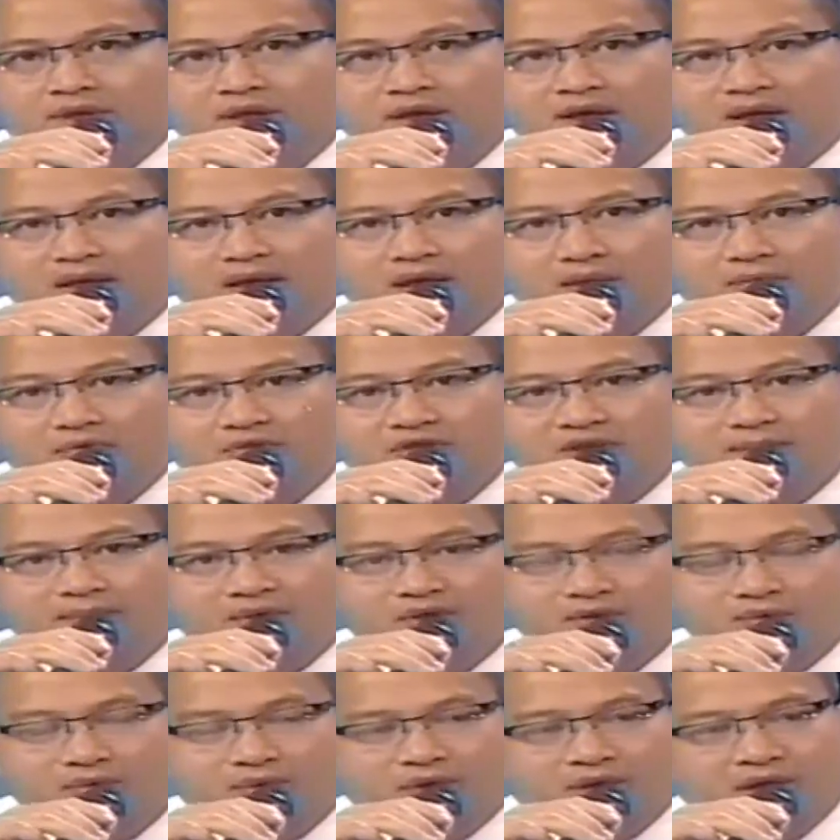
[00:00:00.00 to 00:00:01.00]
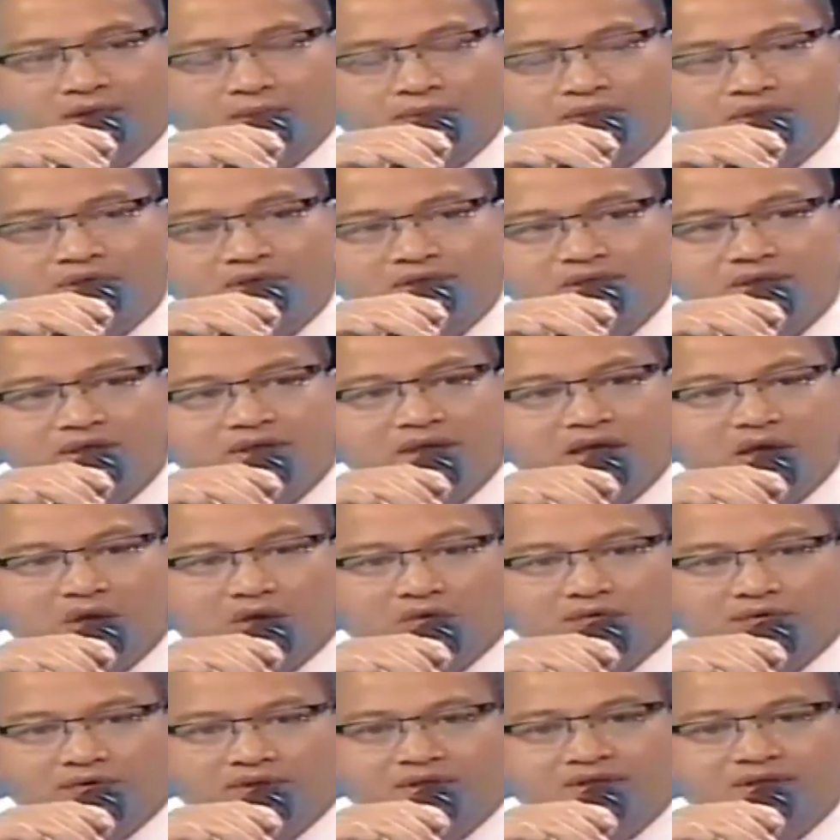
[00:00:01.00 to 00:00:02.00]
Đây là cái công trình mà chúng tôi đã đầu tư rất
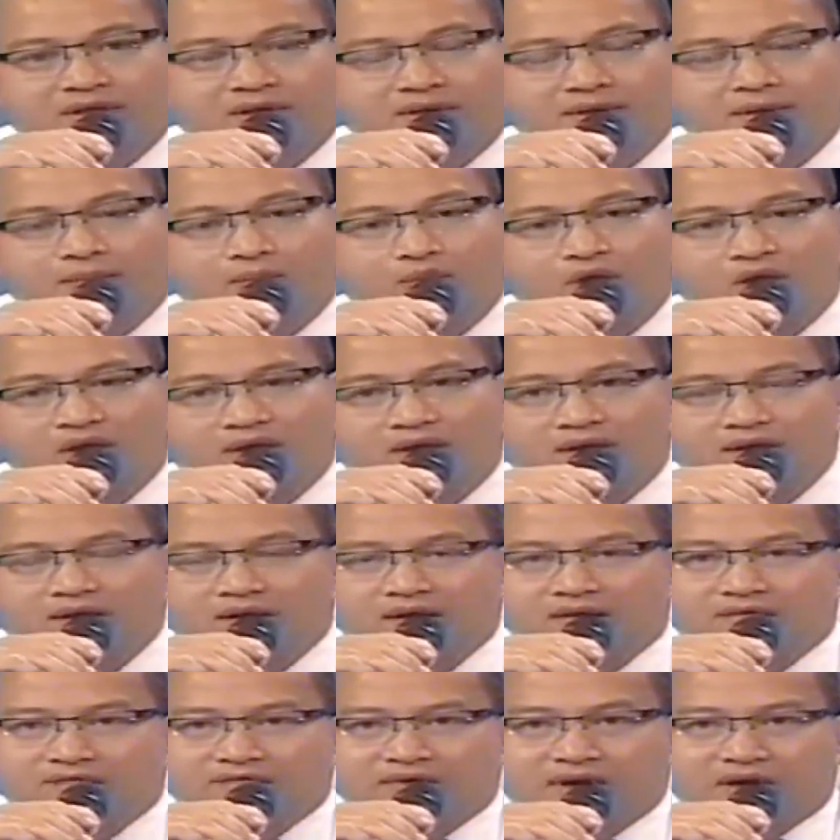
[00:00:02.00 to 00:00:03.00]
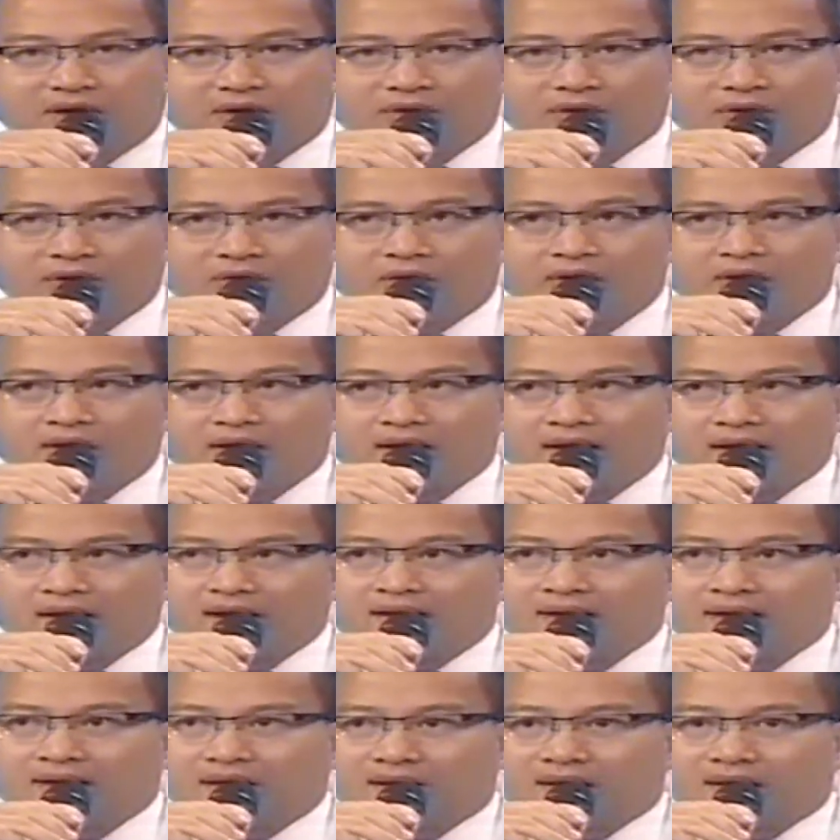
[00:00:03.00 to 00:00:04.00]
nhiều tâm huyết, và có thể nói
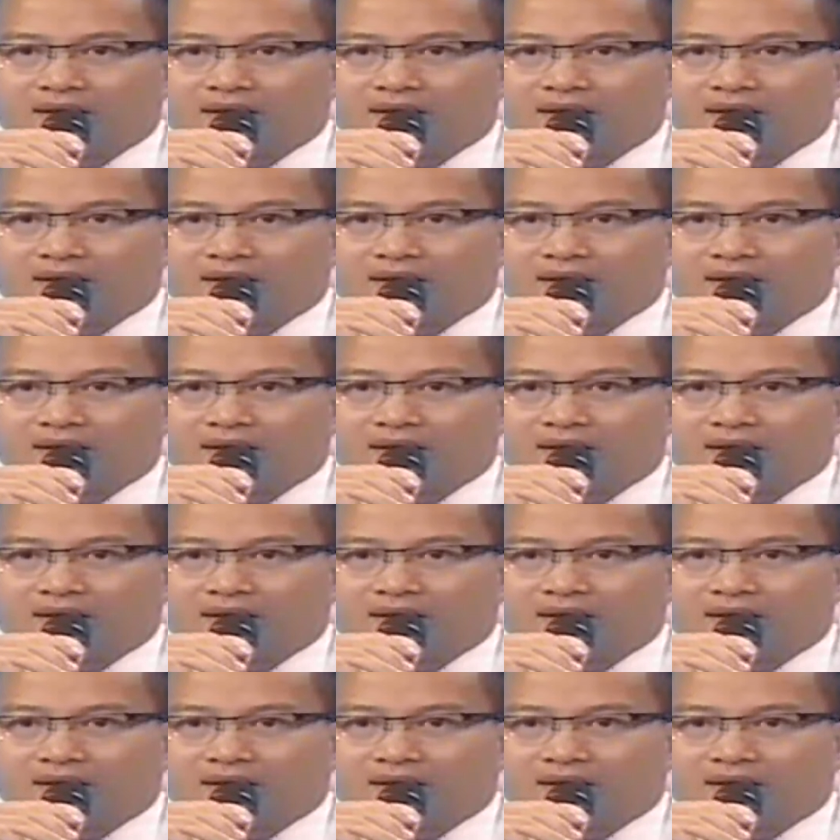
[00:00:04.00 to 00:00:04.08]
là